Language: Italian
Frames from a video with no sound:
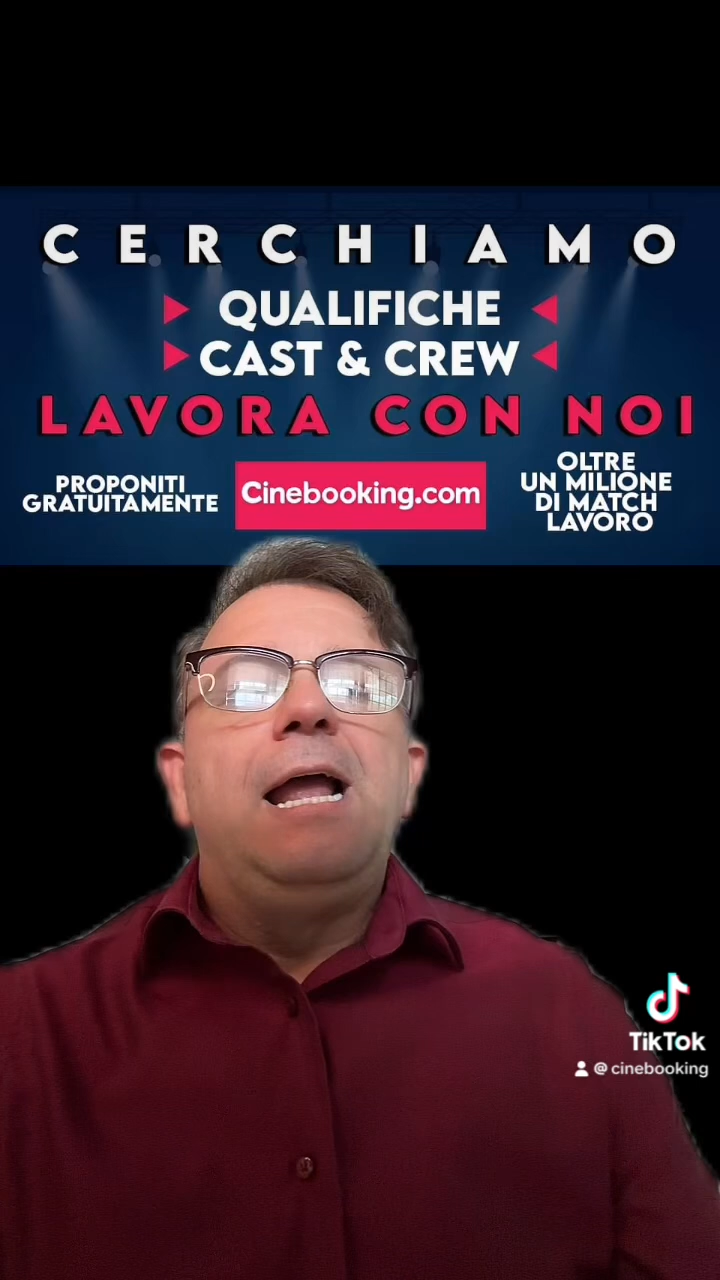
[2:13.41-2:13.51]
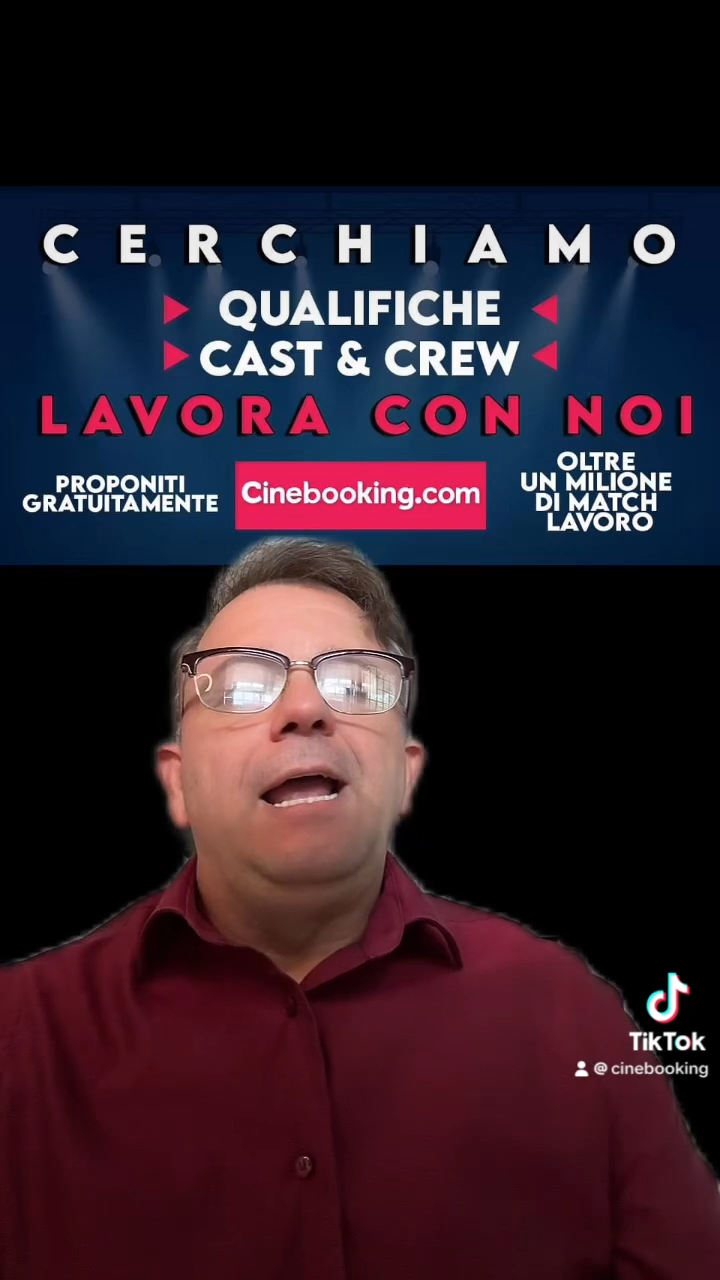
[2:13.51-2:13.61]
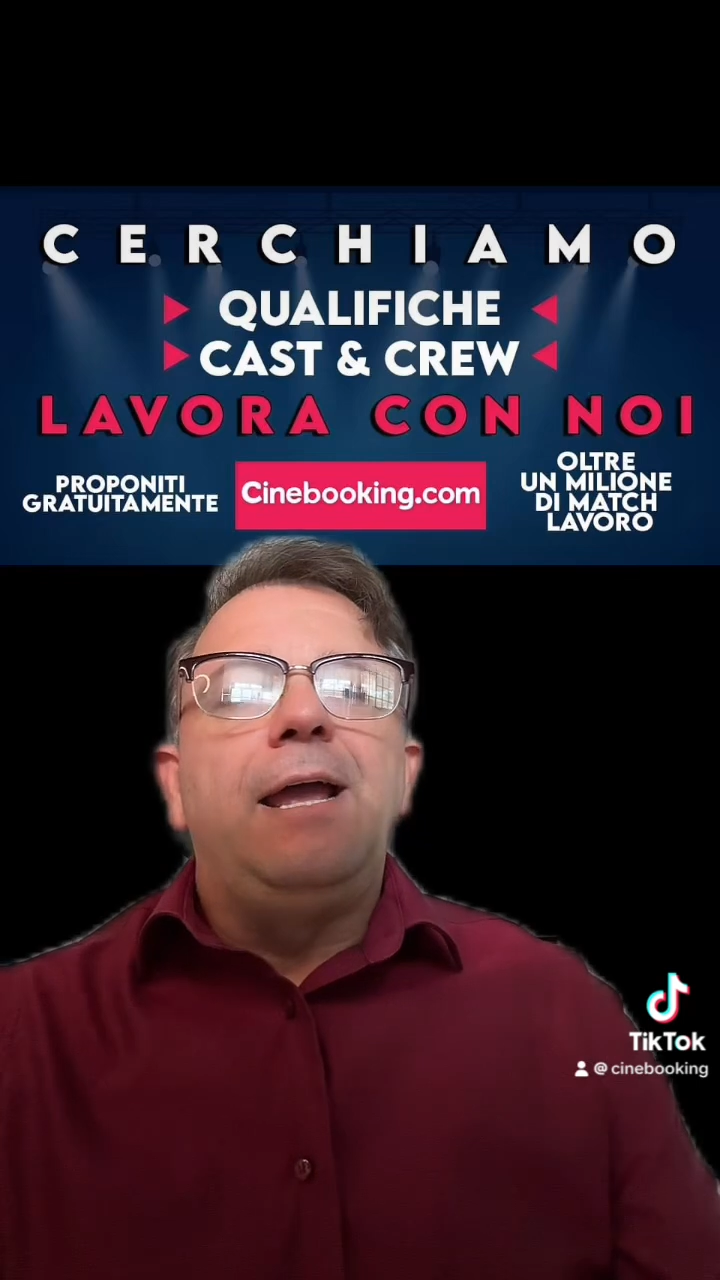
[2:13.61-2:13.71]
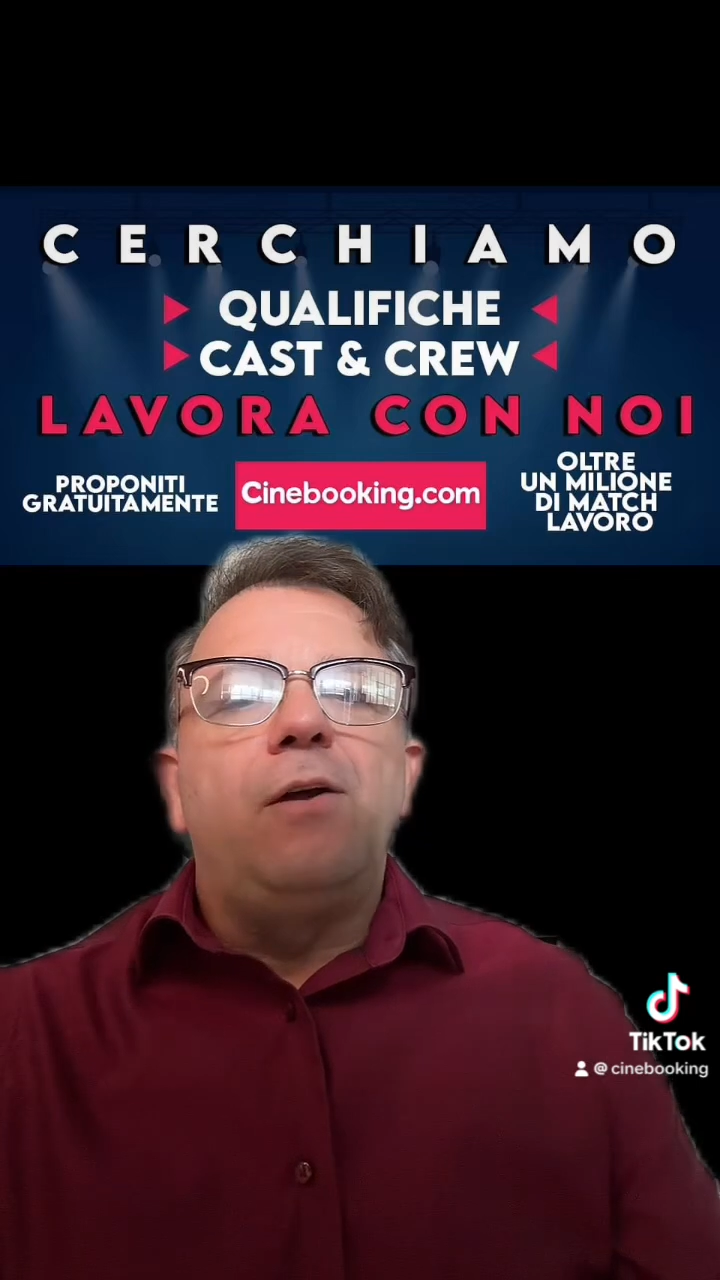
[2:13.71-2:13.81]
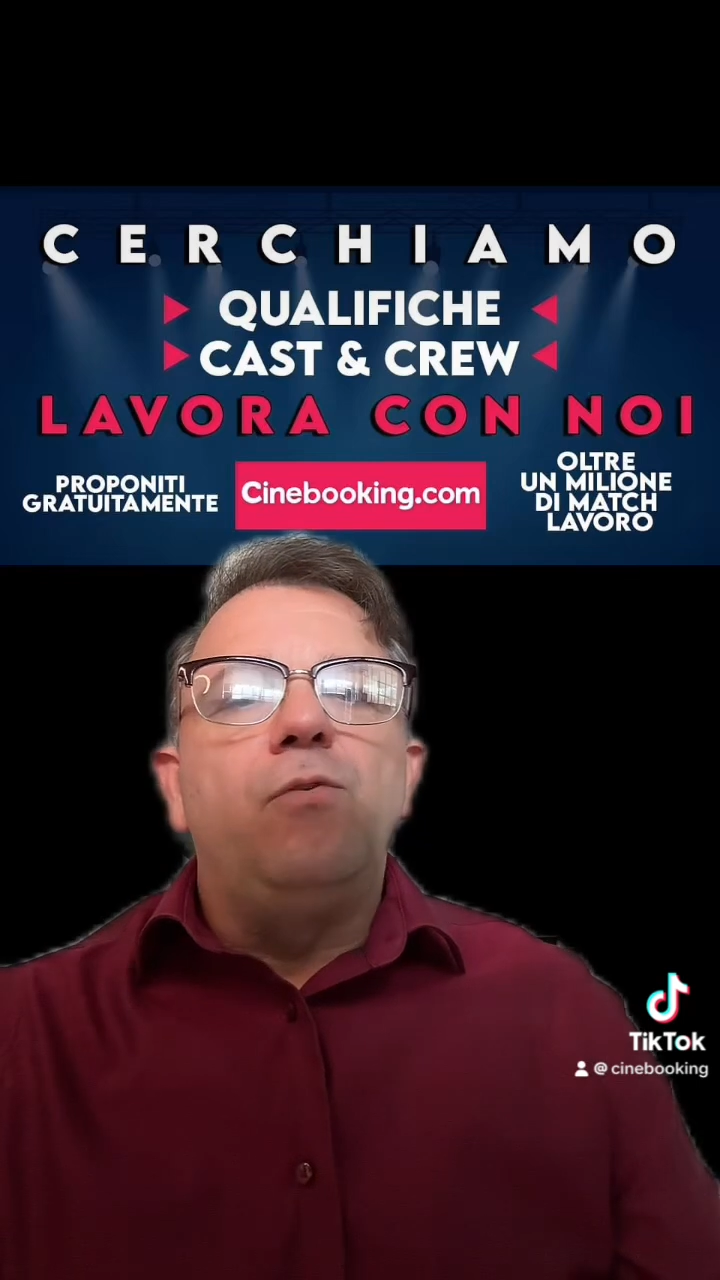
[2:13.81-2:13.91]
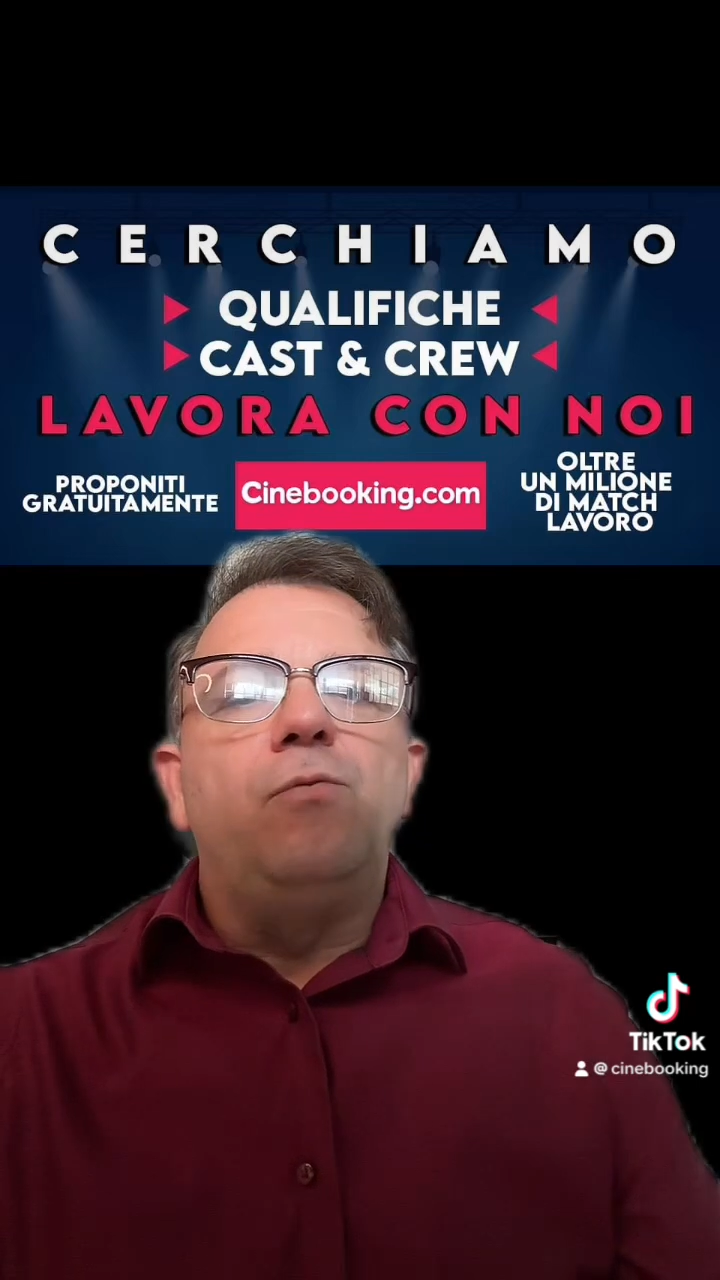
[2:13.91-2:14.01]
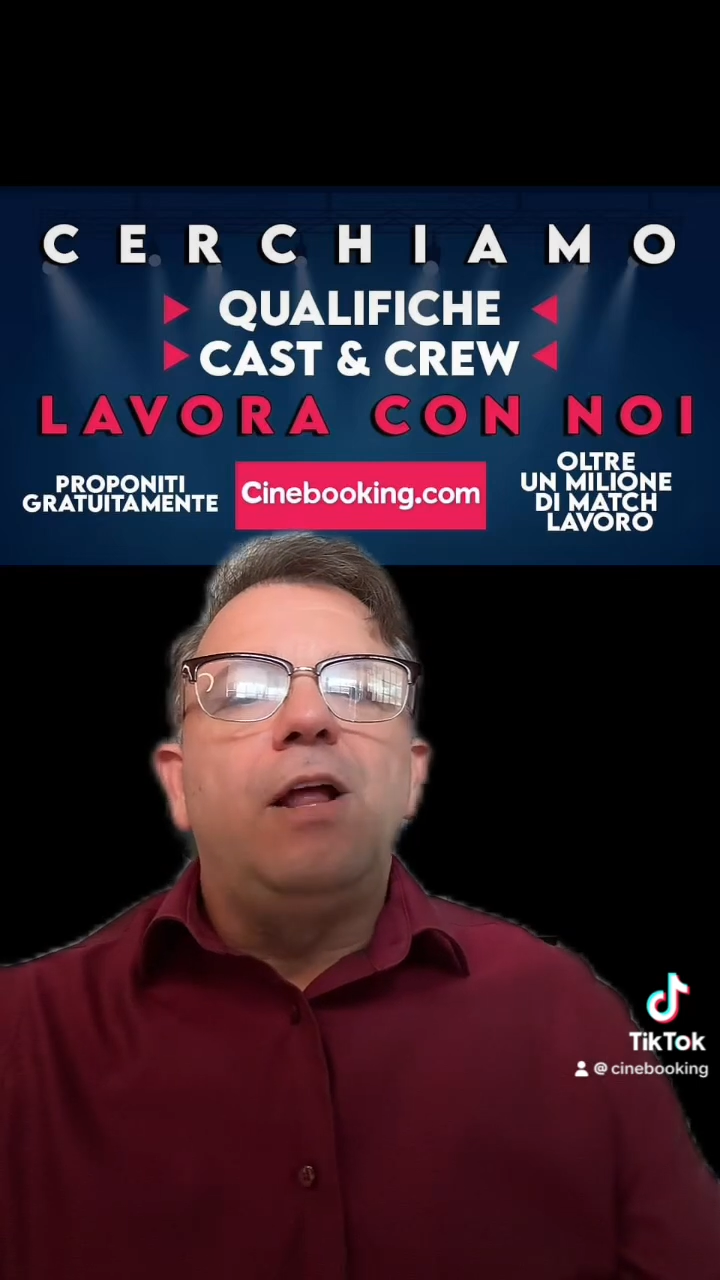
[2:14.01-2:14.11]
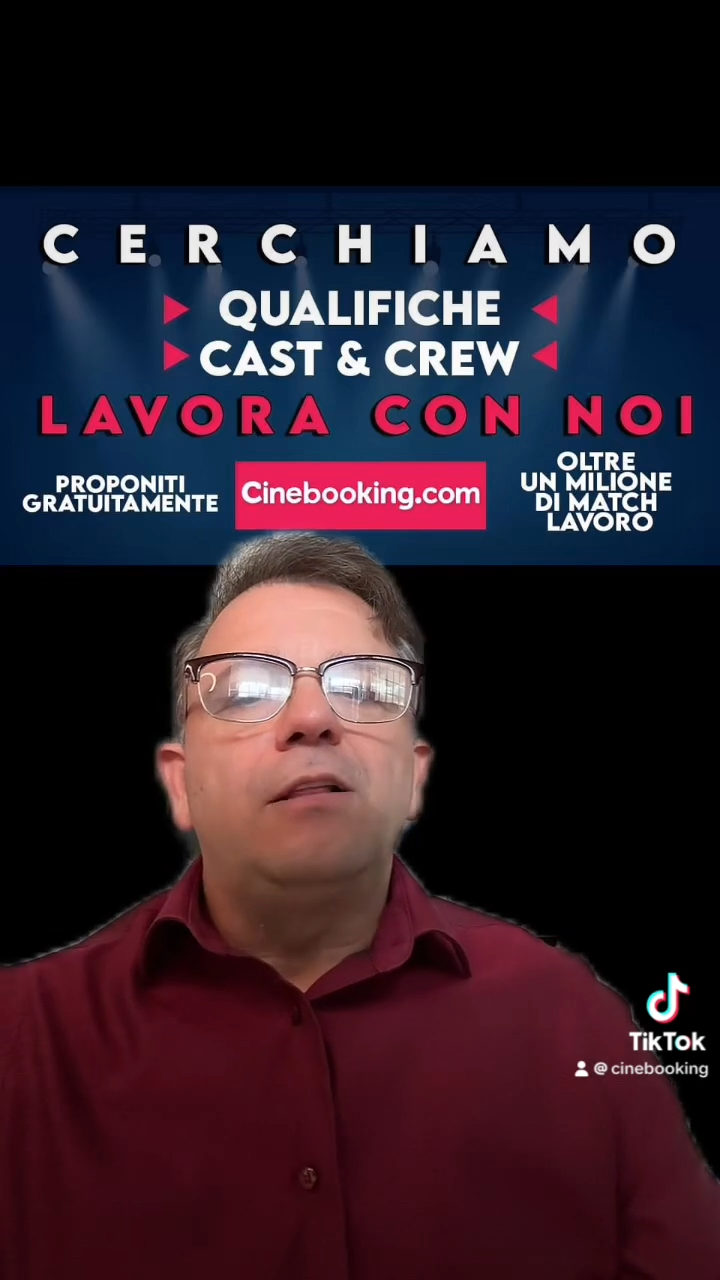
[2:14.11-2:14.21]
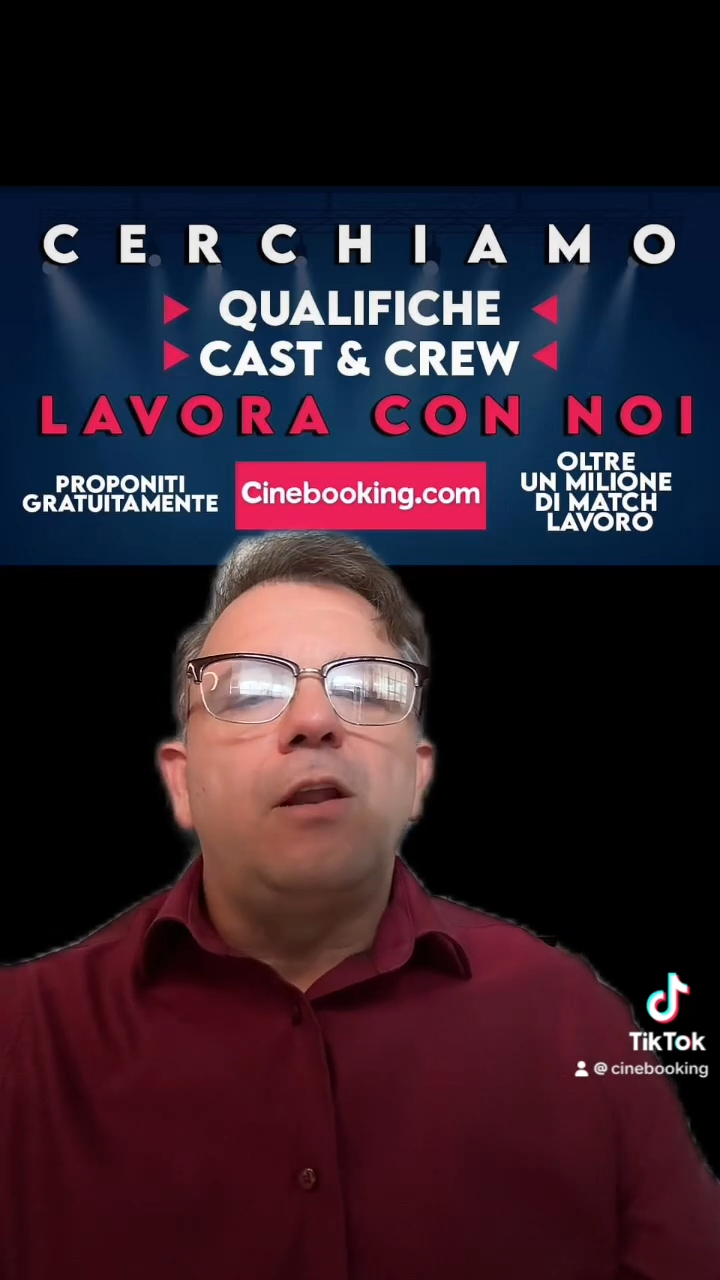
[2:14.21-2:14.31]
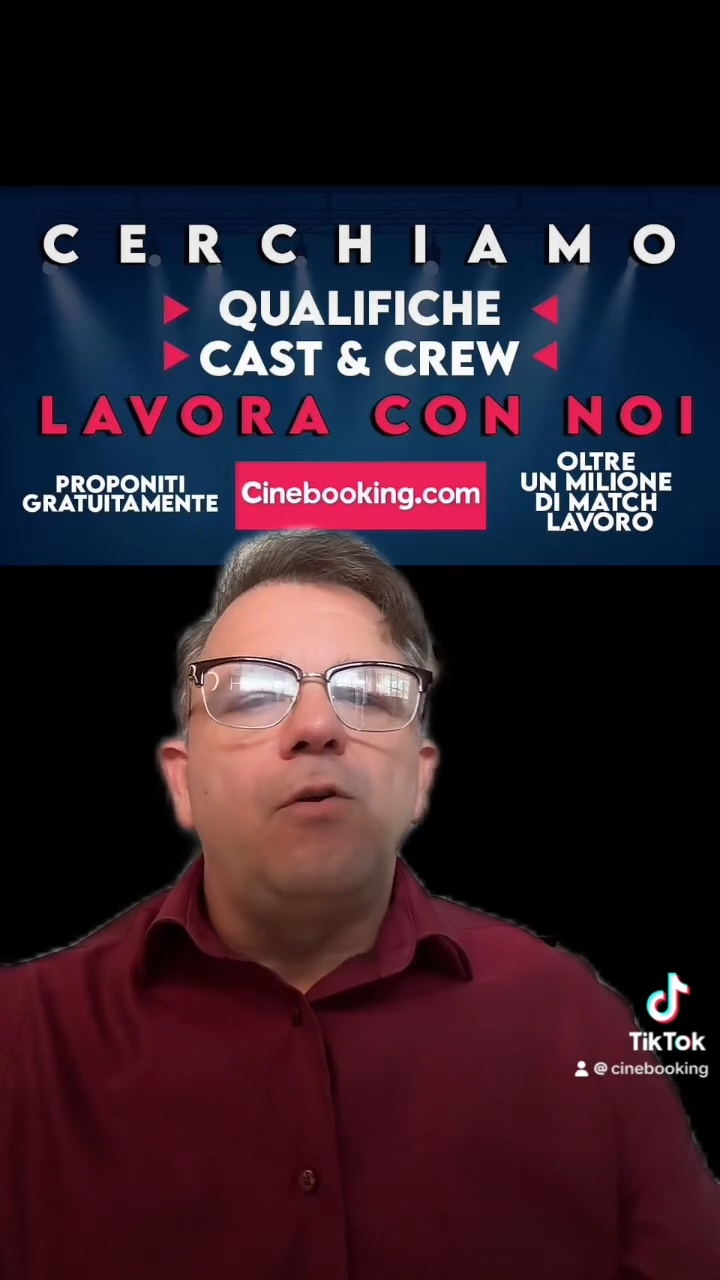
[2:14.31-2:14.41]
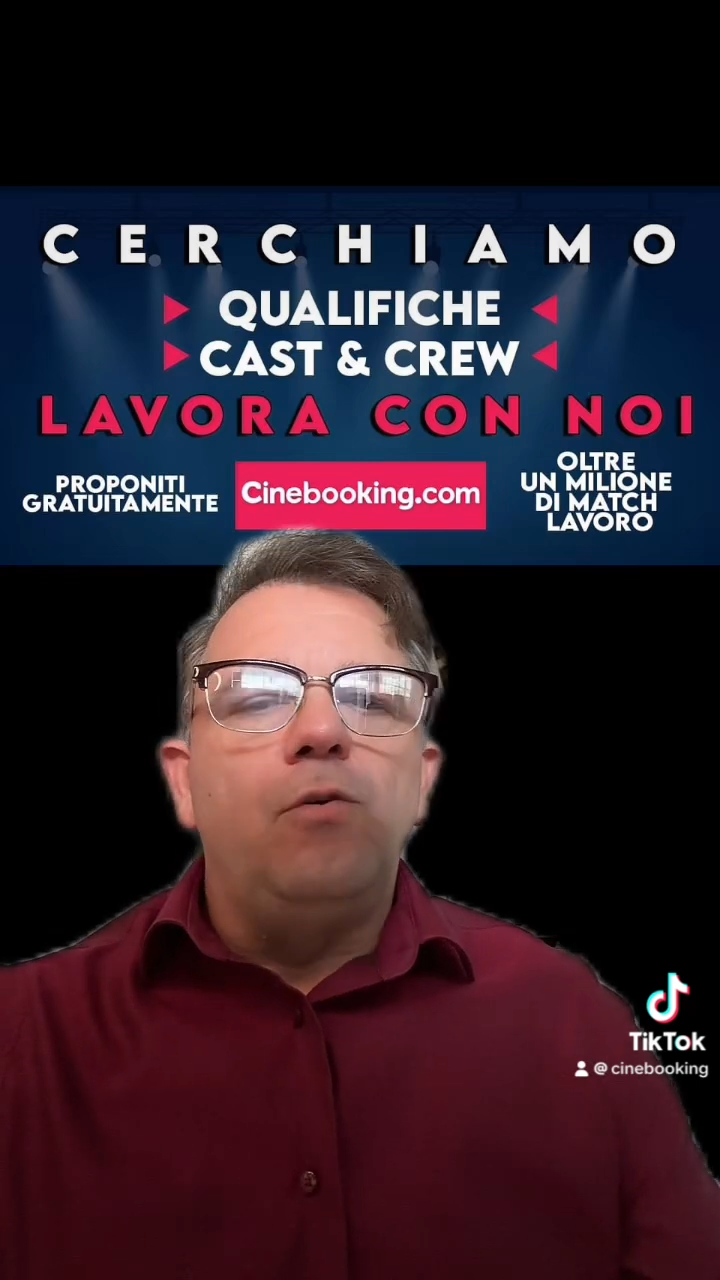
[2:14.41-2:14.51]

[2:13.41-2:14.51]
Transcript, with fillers: Ecco, un'altra